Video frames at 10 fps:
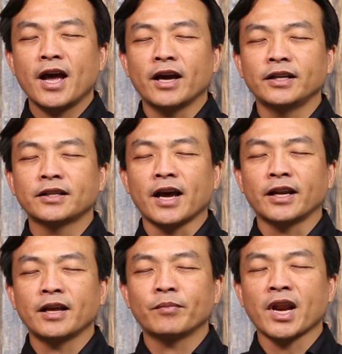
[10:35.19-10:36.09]
อธิษฐาน
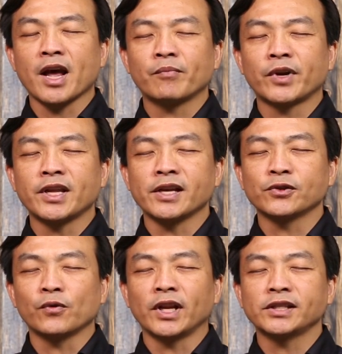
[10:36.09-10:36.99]
ในพระนามพระเย
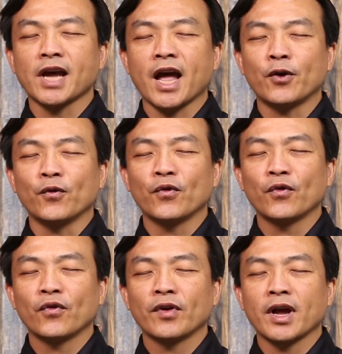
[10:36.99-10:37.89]
ซูคริสต์เจ้า
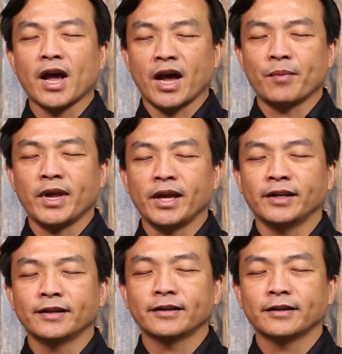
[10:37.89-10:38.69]
อาเมน